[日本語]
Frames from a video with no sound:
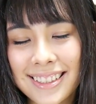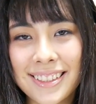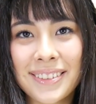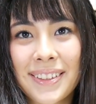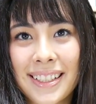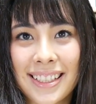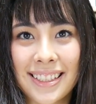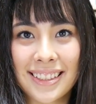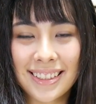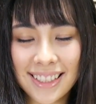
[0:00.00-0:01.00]
というわ
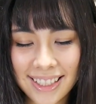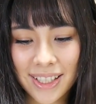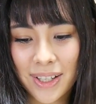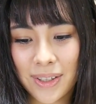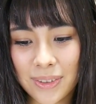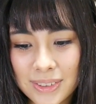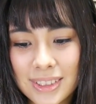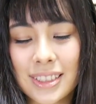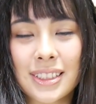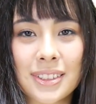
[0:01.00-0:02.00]
けで、本
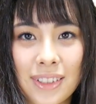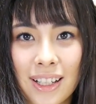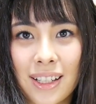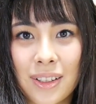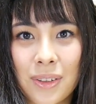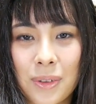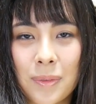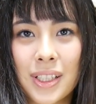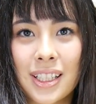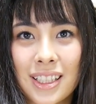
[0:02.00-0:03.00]
日はここ
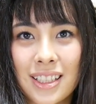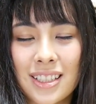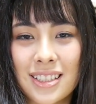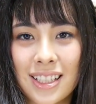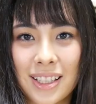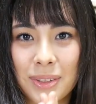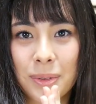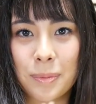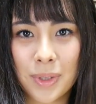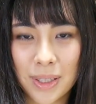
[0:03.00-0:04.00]
までにしたい
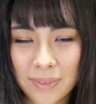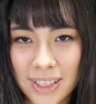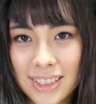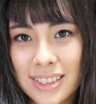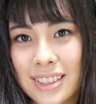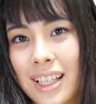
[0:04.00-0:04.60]
と思います。